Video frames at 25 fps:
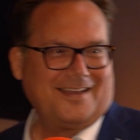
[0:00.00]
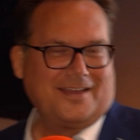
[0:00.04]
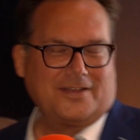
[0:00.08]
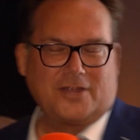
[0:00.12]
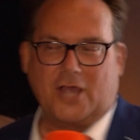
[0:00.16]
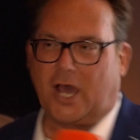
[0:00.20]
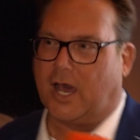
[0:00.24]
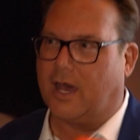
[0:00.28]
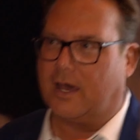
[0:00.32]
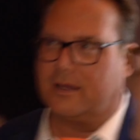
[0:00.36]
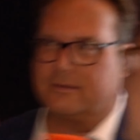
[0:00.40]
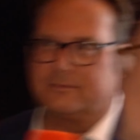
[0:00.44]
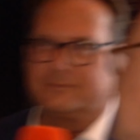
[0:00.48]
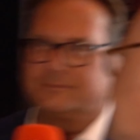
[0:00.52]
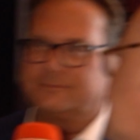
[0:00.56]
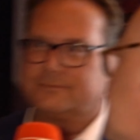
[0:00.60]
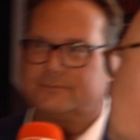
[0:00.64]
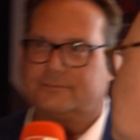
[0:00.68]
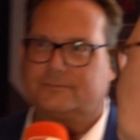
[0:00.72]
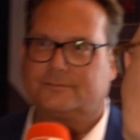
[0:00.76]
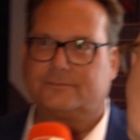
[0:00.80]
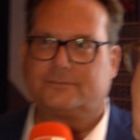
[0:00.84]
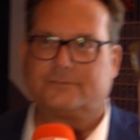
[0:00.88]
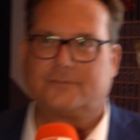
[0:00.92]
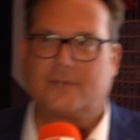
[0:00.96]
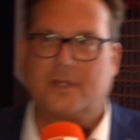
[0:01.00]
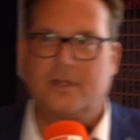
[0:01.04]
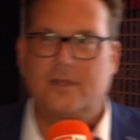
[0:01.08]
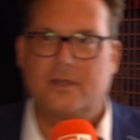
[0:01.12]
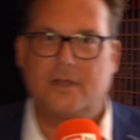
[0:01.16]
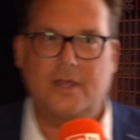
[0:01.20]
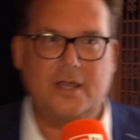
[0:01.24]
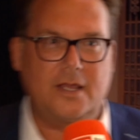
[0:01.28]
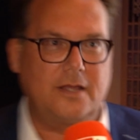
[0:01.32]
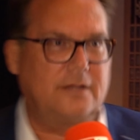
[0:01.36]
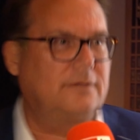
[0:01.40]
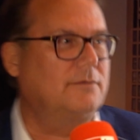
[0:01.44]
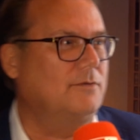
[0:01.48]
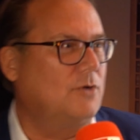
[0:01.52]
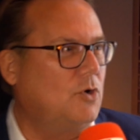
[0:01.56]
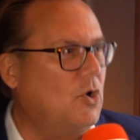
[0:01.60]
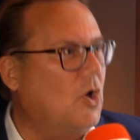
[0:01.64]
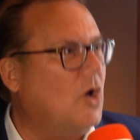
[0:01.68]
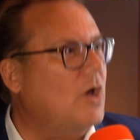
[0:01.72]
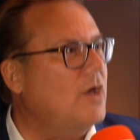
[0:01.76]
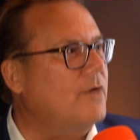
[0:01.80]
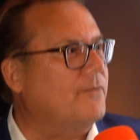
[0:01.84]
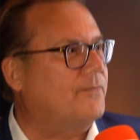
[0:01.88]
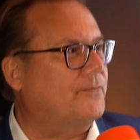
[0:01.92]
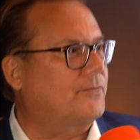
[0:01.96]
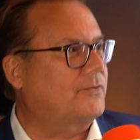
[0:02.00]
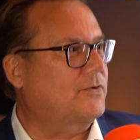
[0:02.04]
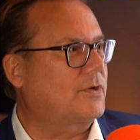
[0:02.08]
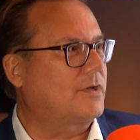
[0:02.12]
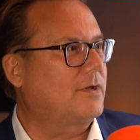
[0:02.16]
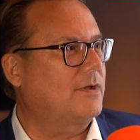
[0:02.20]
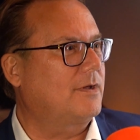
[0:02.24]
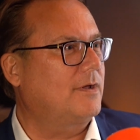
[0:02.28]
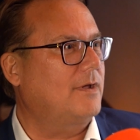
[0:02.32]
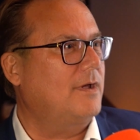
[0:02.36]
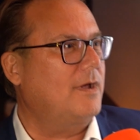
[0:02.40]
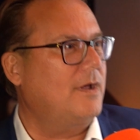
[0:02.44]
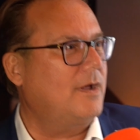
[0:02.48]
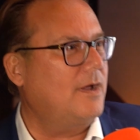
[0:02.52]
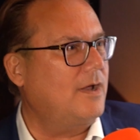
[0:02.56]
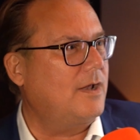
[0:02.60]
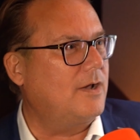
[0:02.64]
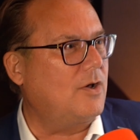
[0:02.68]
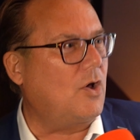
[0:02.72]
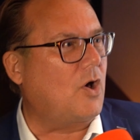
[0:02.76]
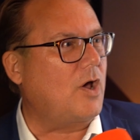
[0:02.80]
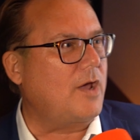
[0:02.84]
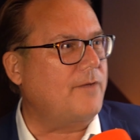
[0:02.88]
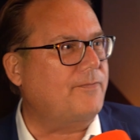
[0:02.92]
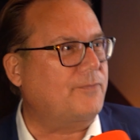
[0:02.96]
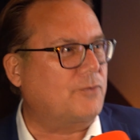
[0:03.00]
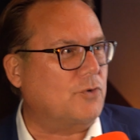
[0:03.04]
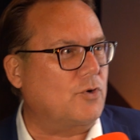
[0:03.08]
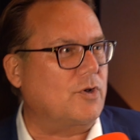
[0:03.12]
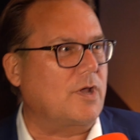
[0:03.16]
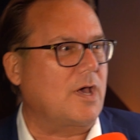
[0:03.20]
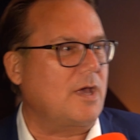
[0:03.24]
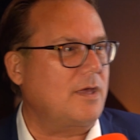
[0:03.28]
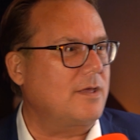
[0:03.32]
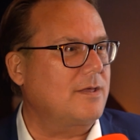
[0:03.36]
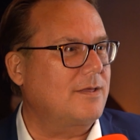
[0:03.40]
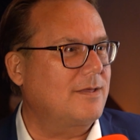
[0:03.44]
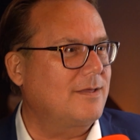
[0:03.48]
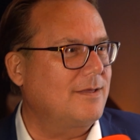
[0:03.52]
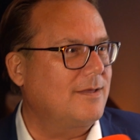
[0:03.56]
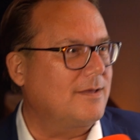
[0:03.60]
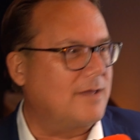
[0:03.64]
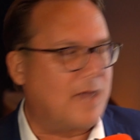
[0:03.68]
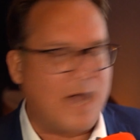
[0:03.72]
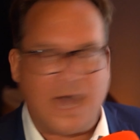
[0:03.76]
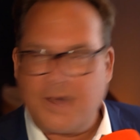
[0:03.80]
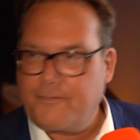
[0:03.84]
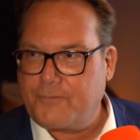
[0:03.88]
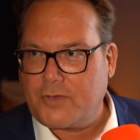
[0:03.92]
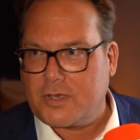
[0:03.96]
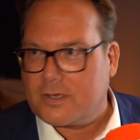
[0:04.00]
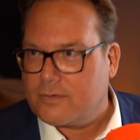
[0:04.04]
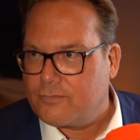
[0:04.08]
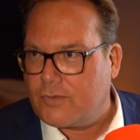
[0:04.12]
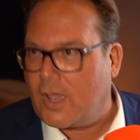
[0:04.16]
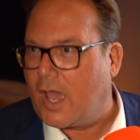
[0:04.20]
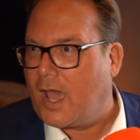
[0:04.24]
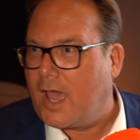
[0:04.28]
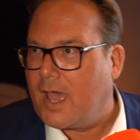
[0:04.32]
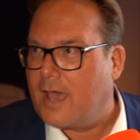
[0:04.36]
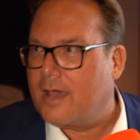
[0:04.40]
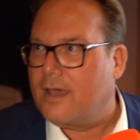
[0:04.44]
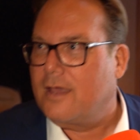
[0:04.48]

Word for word: Ja. Wie ist es? Läuft. Ja. Läuft, oder? Ja, wir, ja.